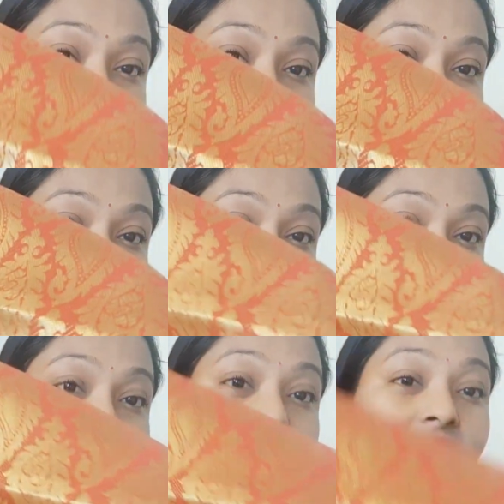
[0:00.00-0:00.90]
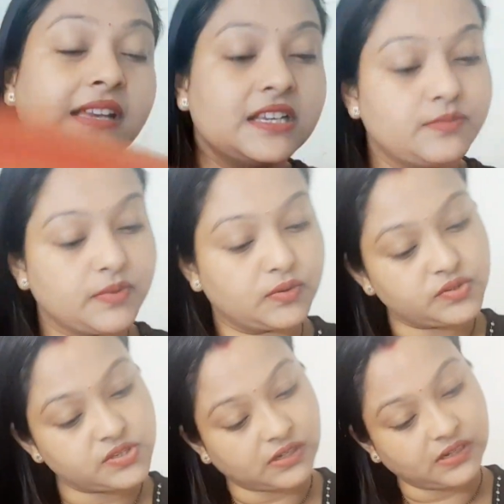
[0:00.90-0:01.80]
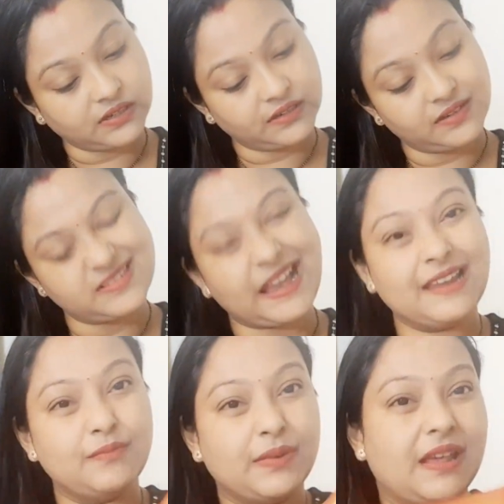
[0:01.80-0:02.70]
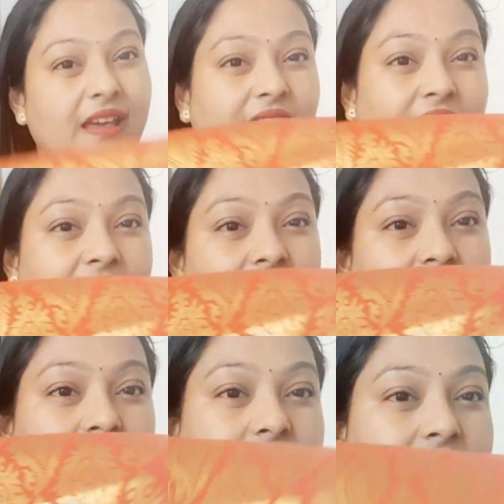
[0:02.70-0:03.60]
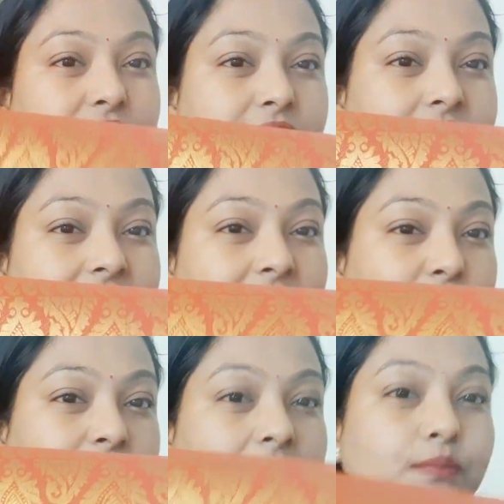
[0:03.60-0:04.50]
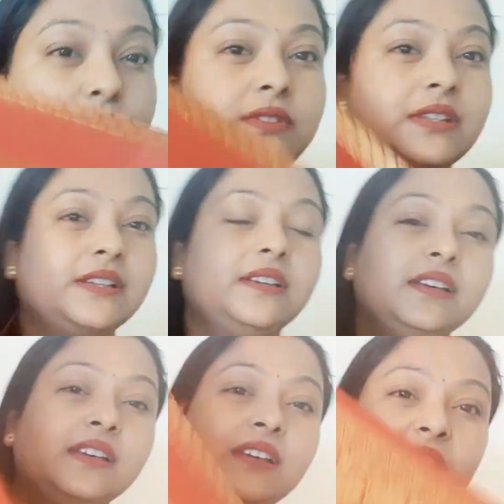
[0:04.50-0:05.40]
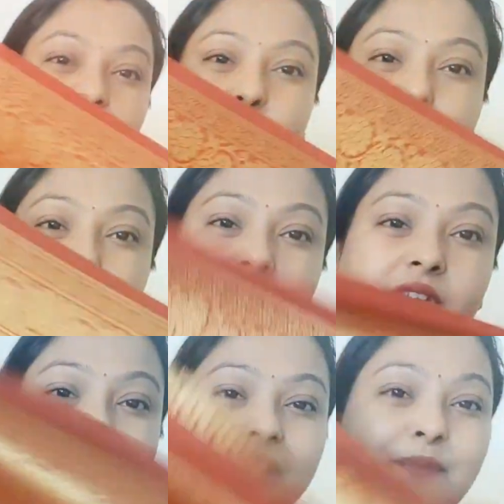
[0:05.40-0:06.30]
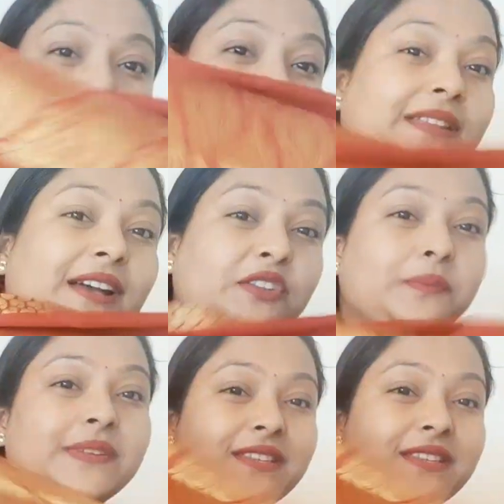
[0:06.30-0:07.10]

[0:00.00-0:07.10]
इस तरीके से इसमें कुछ डिज़ाइन बनाया गया है डिज़ाइन को क्या बोलते हैं आई डोंट नो अगर आपको पता है तो प्लीज़